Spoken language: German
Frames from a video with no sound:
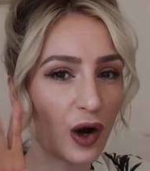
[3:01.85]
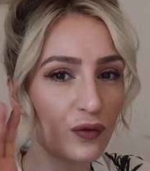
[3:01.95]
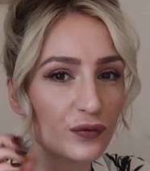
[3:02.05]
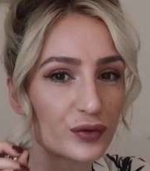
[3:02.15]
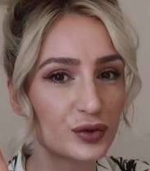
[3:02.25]

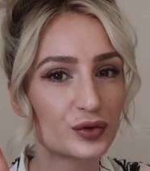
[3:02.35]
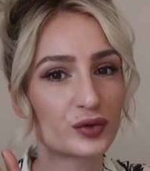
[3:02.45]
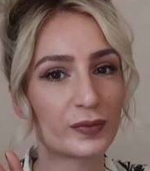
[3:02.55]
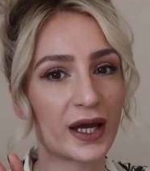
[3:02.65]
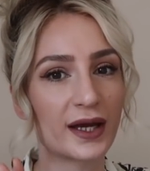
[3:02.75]

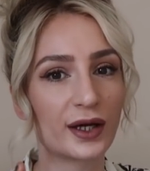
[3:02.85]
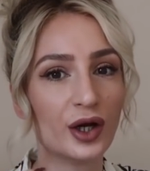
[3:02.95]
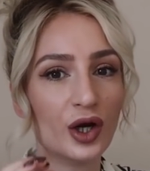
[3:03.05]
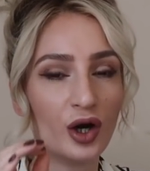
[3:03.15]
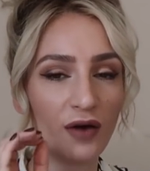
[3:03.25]

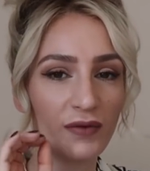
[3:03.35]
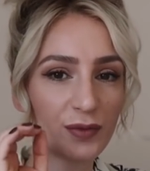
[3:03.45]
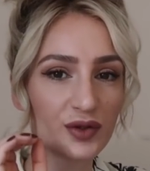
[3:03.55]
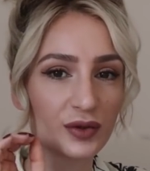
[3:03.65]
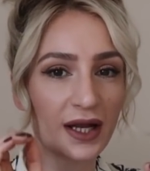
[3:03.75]
aufzusprengen und wenn
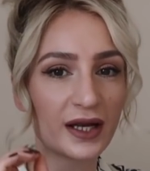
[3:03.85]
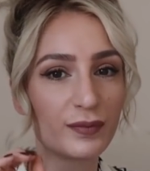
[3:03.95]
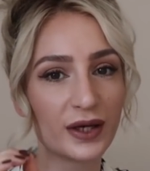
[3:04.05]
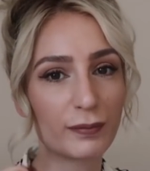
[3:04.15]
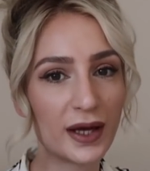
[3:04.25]
man so kleine
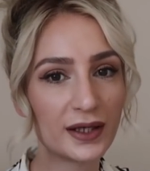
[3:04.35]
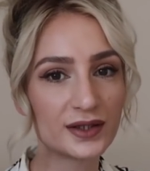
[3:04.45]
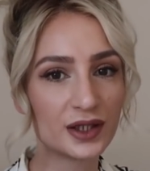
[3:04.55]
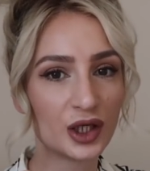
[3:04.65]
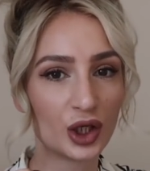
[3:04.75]

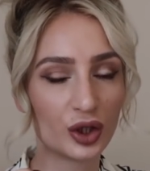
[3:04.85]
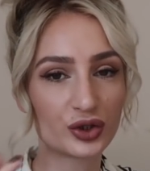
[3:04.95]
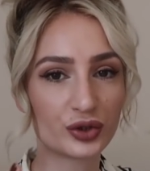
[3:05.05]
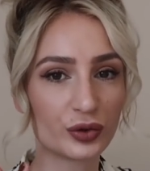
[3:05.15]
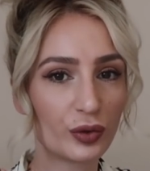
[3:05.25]

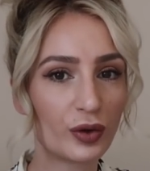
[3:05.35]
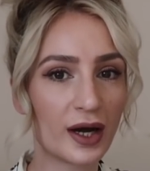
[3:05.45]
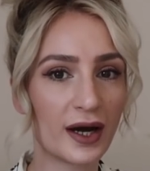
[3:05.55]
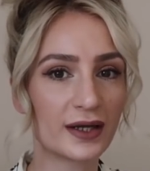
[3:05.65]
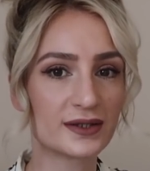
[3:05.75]

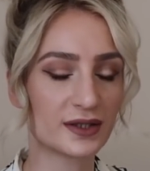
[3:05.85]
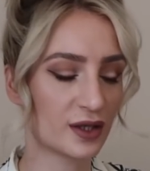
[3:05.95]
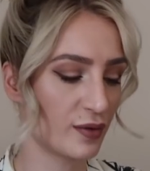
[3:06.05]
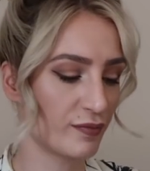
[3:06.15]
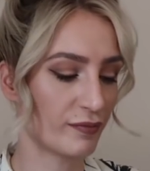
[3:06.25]
Pigmentstörungen hat,
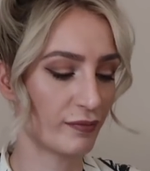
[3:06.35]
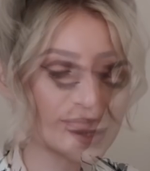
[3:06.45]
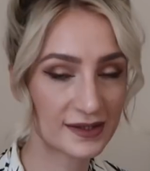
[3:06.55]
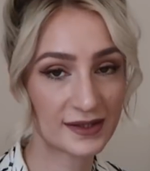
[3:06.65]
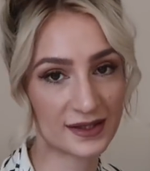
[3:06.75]
ähm,
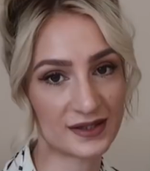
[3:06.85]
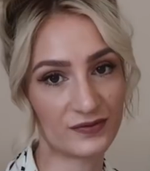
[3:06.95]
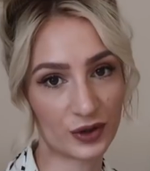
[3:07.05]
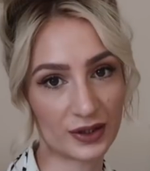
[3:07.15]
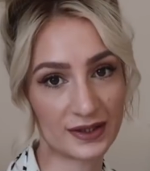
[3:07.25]
lässt es das
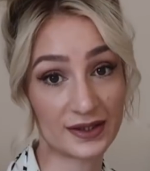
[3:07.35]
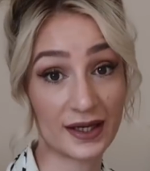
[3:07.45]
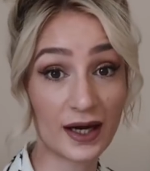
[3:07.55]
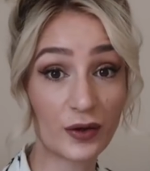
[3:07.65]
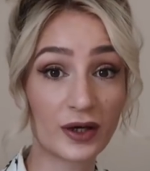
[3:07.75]
wirklich
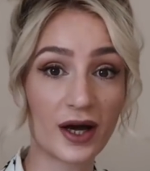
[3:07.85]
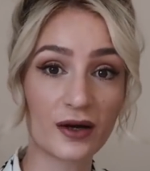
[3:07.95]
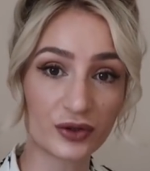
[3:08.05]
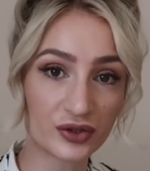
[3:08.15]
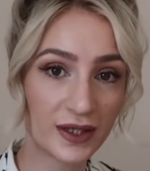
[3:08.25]
nach und
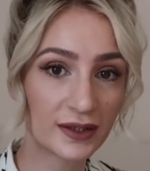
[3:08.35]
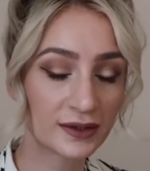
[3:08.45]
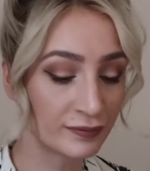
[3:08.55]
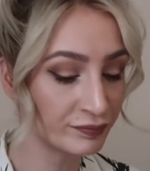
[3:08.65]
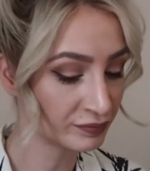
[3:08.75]
nach
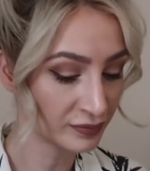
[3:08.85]
verschwinden.